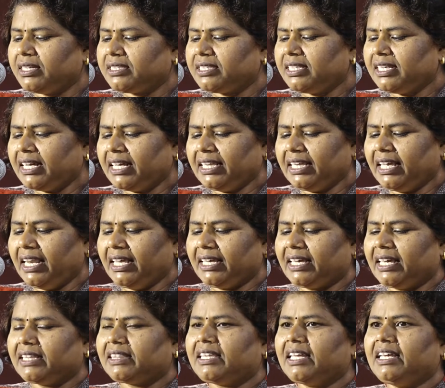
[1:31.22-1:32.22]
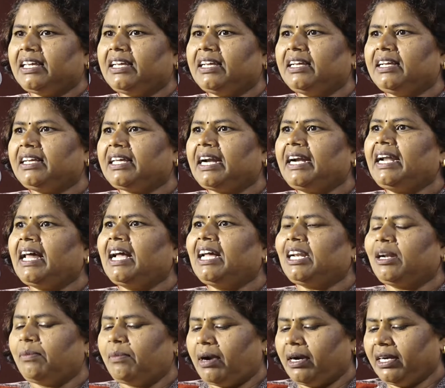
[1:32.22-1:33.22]
சிறுகதை இலக்கியத்தை
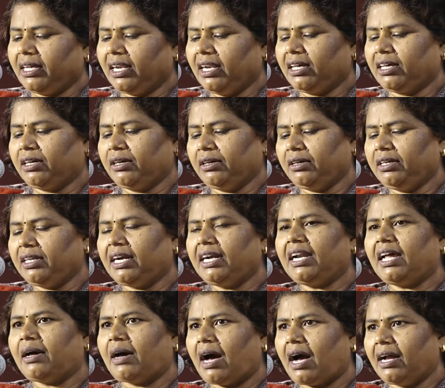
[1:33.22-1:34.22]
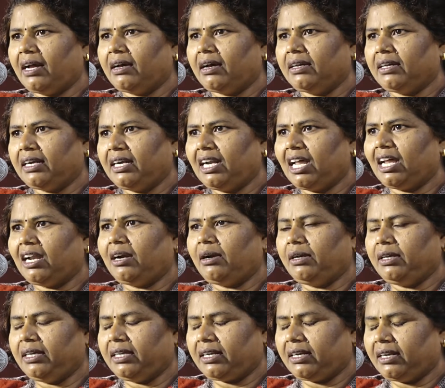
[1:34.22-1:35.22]
இரண்டாயிரம் ஆண்டுகளுக்கு இரண்டா இரண்டா
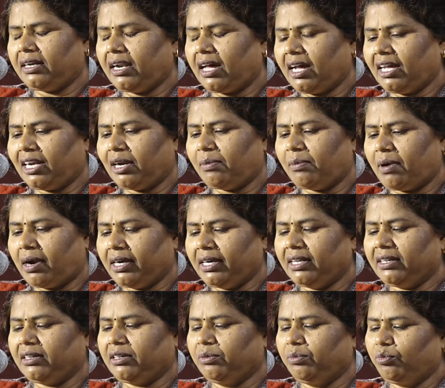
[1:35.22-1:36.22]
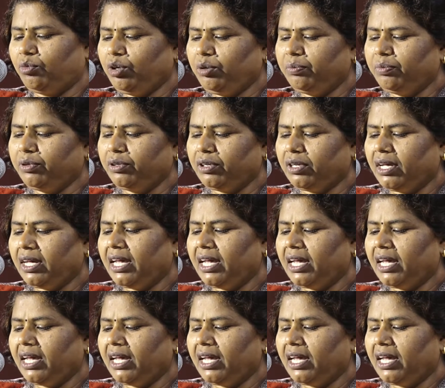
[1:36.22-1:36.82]
இரண்டாயிரம் ஆண்டுக்கு முன்பு